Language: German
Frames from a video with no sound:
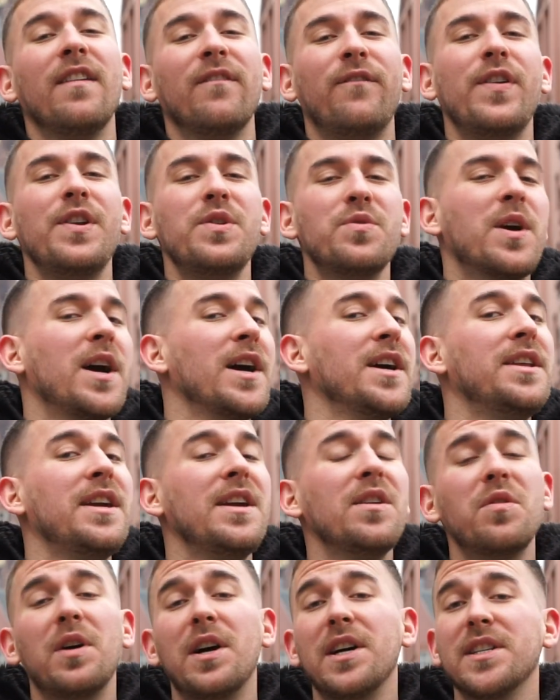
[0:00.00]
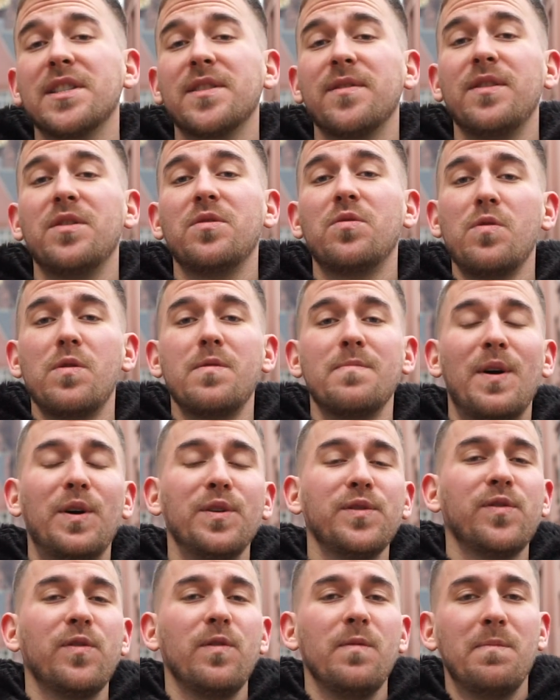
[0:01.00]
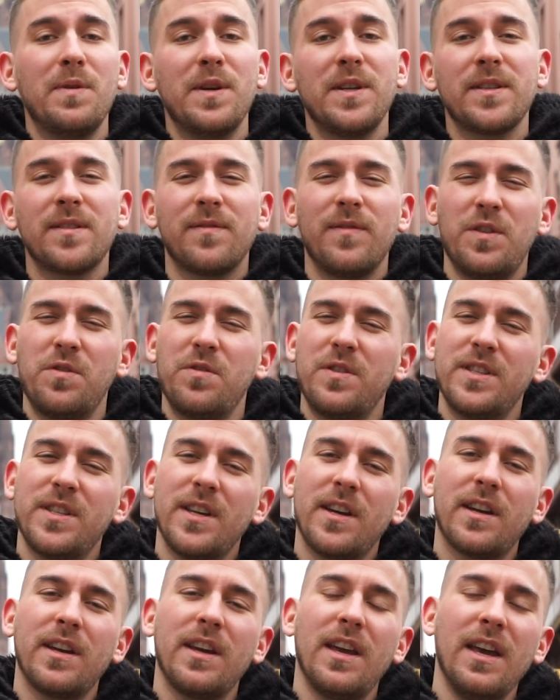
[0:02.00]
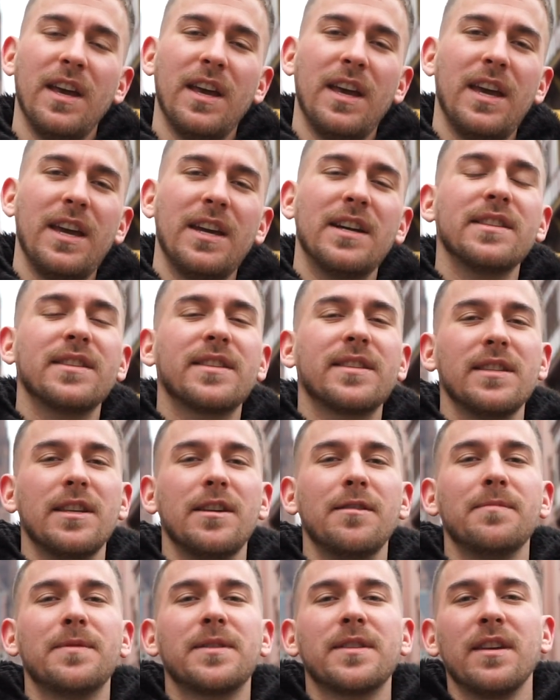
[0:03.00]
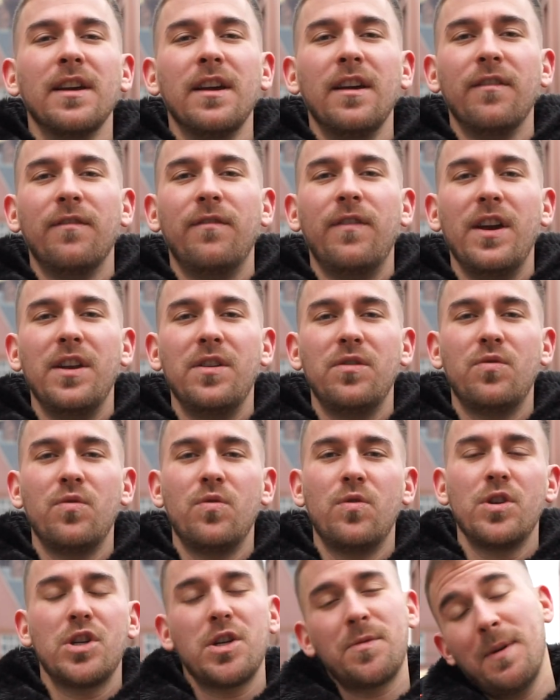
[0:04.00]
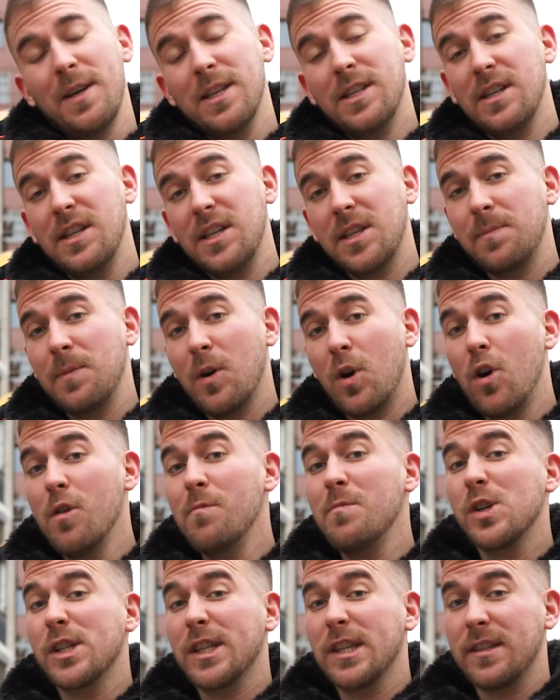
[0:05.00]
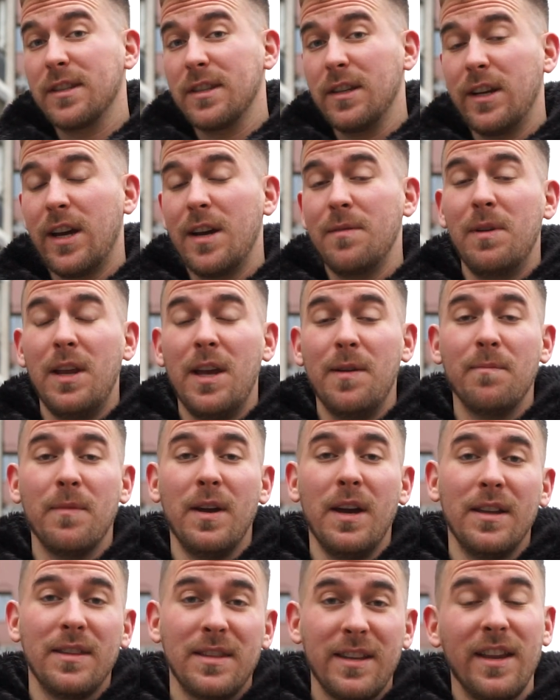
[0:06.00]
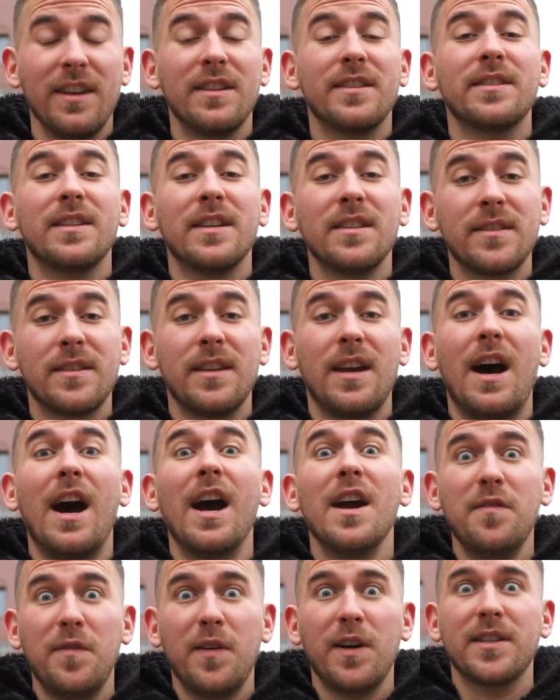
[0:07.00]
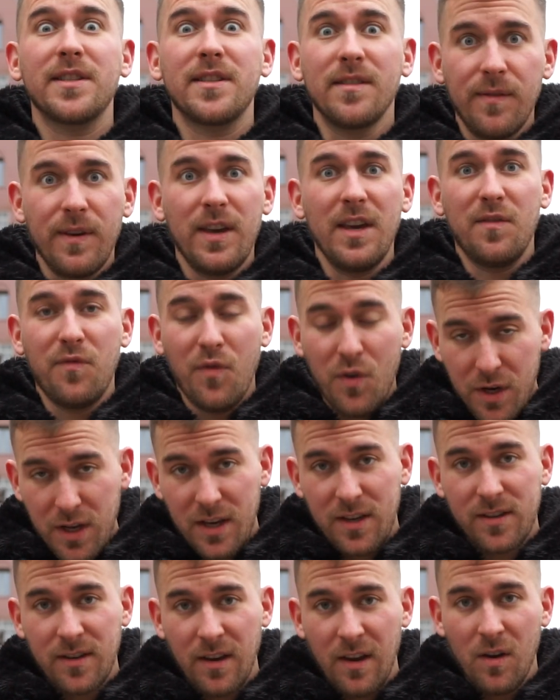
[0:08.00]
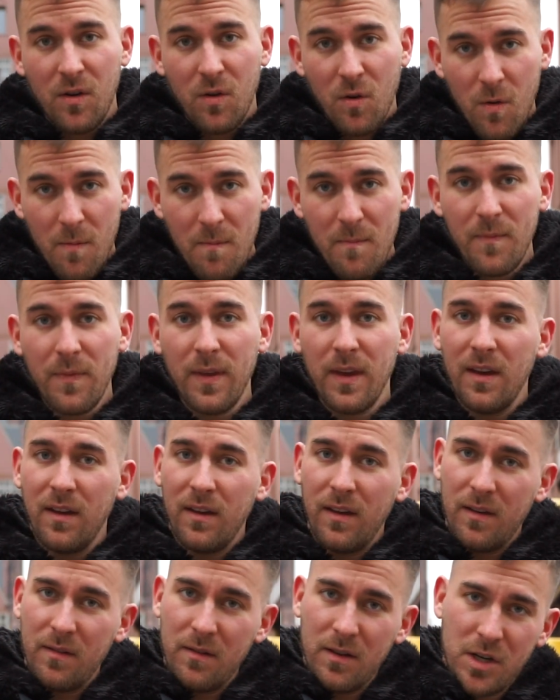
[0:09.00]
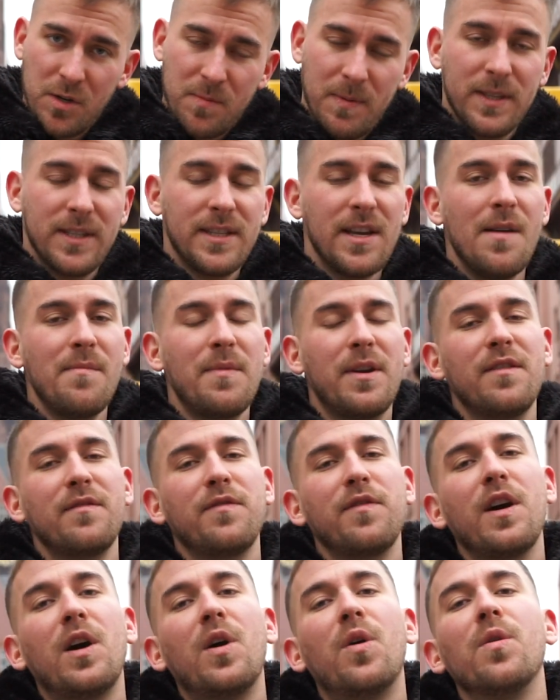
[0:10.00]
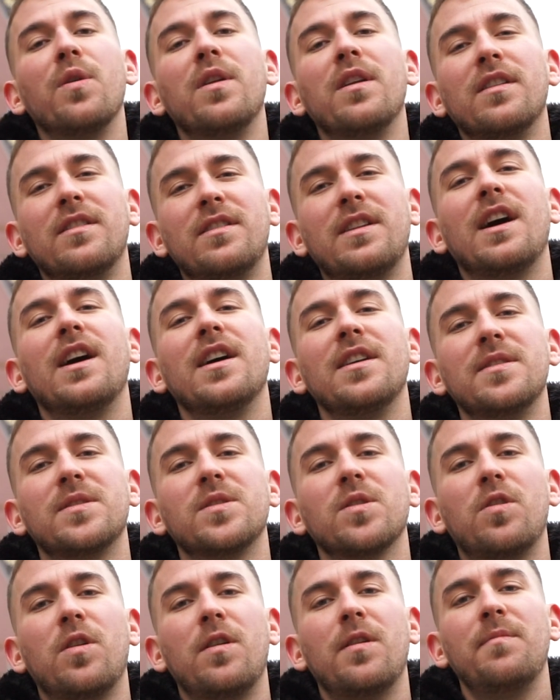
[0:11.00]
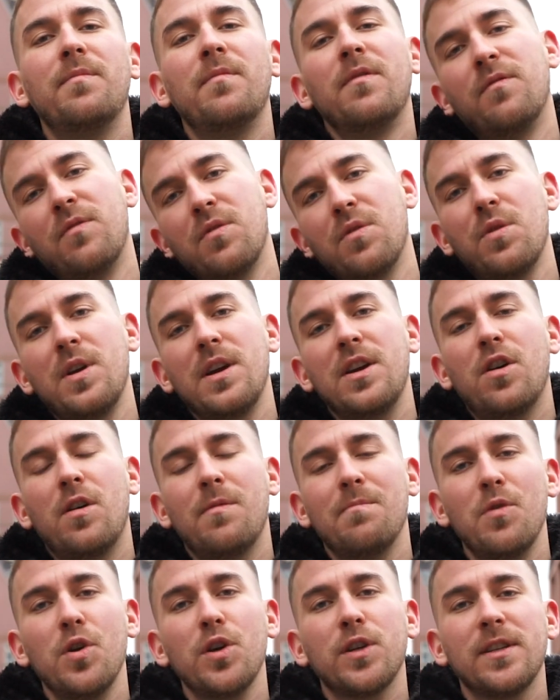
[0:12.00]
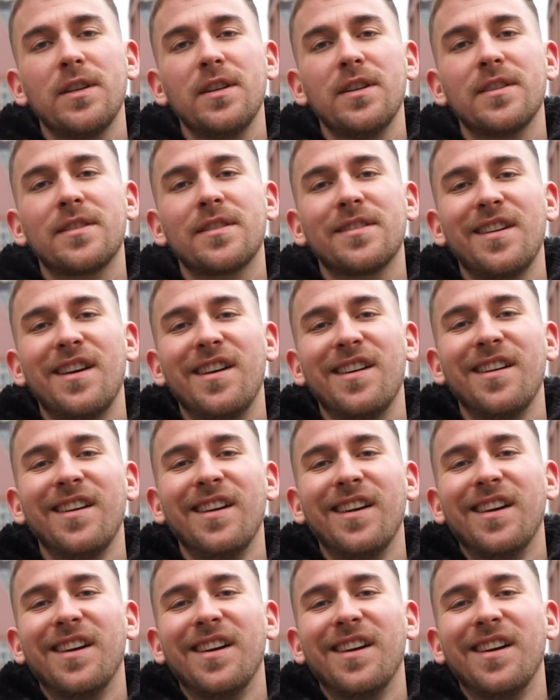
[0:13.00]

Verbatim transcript: Wenn du kein Ego hast, wenn du gut im Ausführen bist, wenn du die Sache ernst nimmst, wenn du später nichts bereuen möchtest in deinem Leben, dann ist das der einfachste Weg für dich, um speziell mit den Frauen dahin zu kommen, wo du hinkommen möchtest. Ja.